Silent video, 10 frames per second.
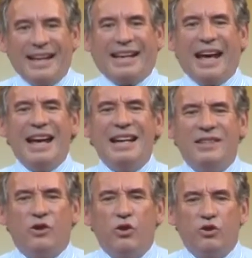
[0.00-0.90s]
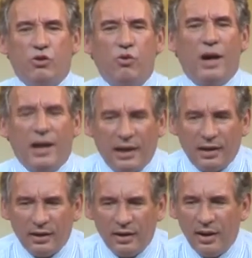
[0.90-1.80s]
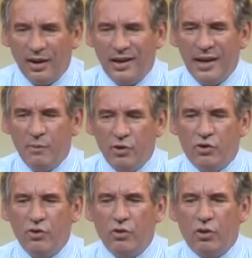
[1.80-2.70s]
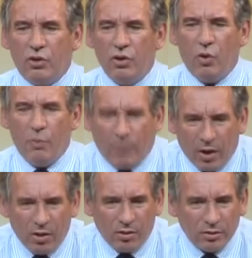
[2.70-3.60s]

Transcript: Quelles que soient les mesures que l'on prend,